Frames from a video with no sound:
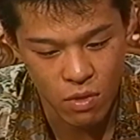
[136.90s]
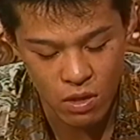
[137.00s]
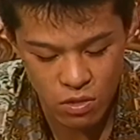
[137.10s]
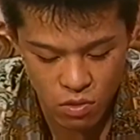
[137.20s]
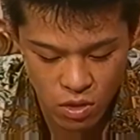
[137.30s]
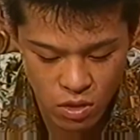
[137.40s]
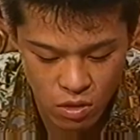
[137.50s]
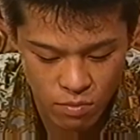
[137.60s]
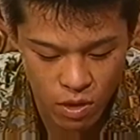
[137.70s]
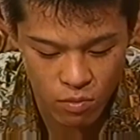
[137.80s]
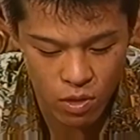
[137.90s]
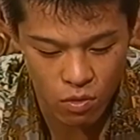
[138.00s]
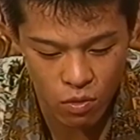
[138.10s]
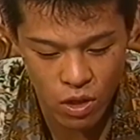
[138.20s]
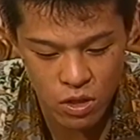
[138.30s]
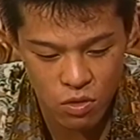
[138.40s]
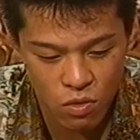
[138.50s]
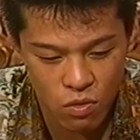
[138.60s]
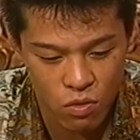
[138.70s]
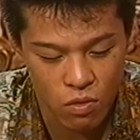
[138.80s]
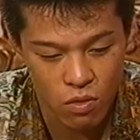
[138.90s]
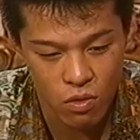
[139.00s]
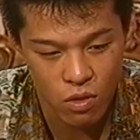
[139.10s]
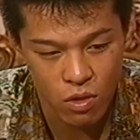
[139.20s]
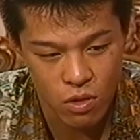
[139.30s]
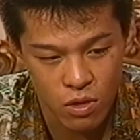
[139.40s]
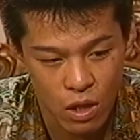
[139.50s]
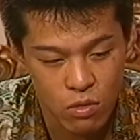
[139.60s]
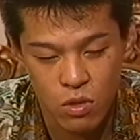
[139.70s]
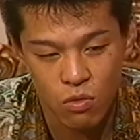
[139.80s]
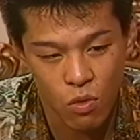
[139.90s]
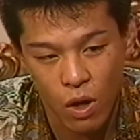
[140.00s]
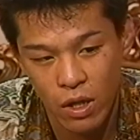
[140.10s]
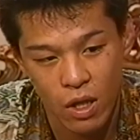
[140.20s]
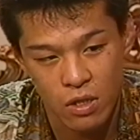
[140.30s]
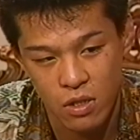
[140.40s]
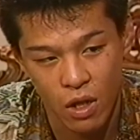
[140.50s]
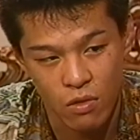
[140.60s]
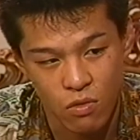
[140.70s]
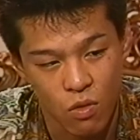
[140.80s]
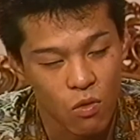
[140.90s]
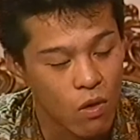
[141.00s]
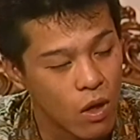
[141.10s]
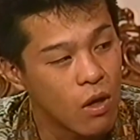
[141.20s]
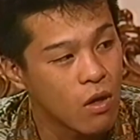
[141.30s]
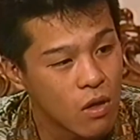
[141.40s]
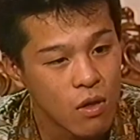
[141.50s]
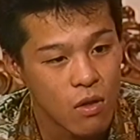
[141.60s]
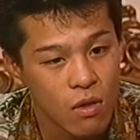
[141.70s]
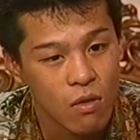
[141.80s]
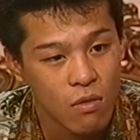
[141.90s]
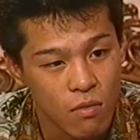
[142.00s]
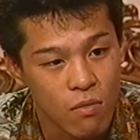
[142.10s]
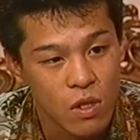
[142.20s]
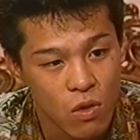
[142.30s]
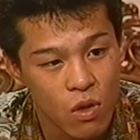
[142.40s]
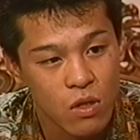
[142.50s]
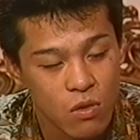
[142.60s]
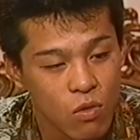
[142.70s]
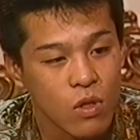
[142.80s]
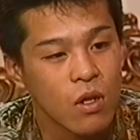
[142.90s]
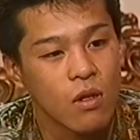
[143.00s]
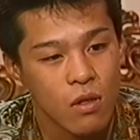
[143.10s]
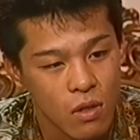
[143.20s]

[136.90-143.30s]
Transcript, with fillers: まあそれ以前にまあまあ親父との約束を果たしたいうことが、うん、それがすごい嬉しかっ